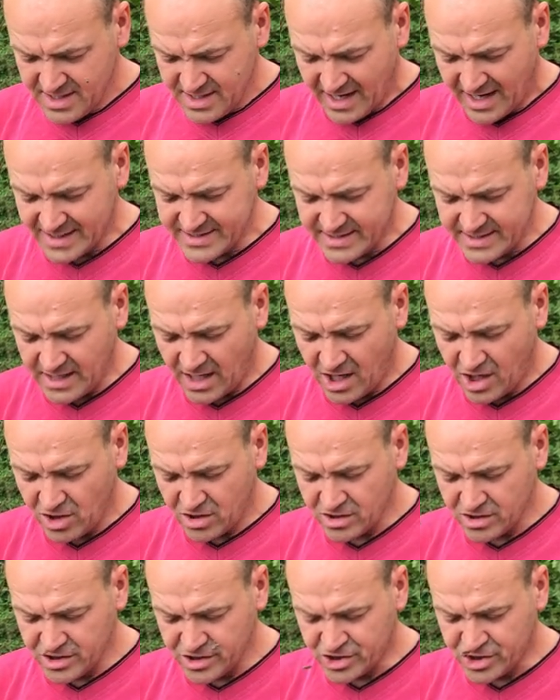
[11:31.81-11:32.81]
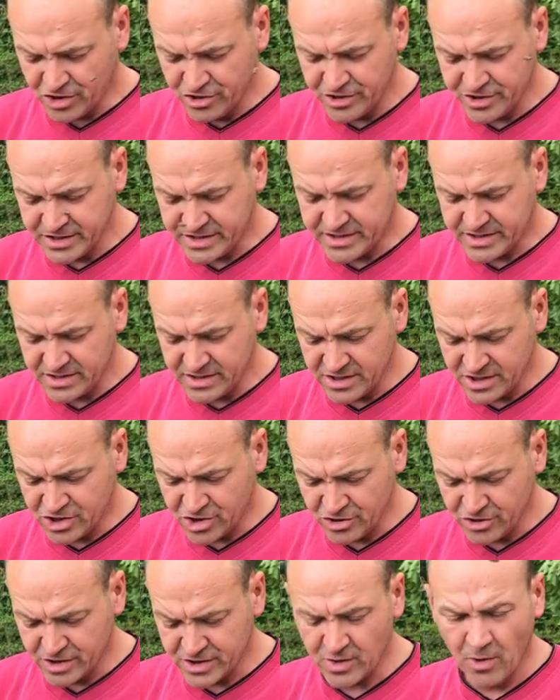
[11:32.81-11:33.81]
hat die auch ein schönes, ein
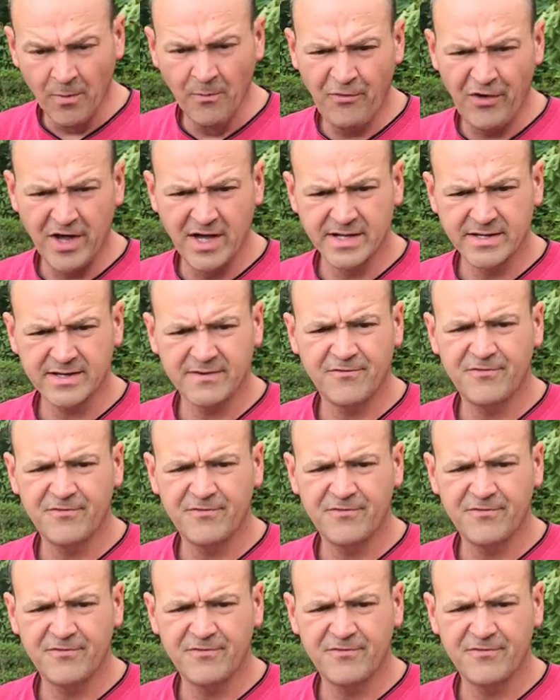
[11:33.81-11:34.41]
schönes Umfeld.